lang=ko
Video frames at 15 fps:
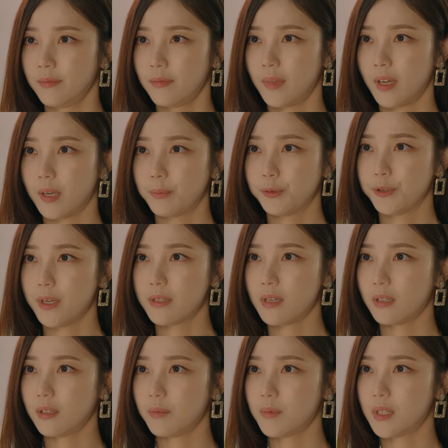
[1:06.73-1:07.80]
내가
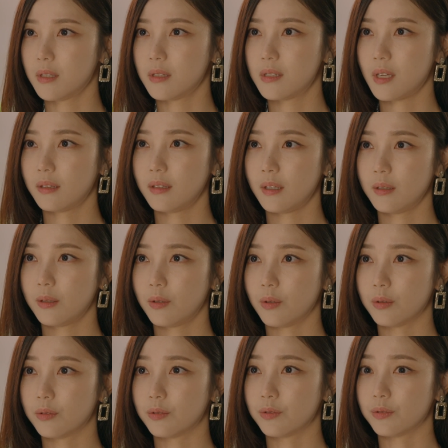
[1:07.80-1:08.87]
부회장님 진짜 딸인
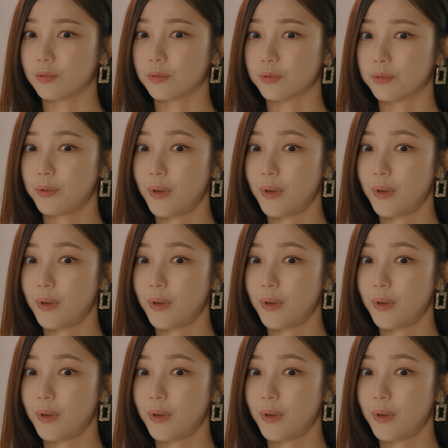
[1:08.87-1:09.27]
것도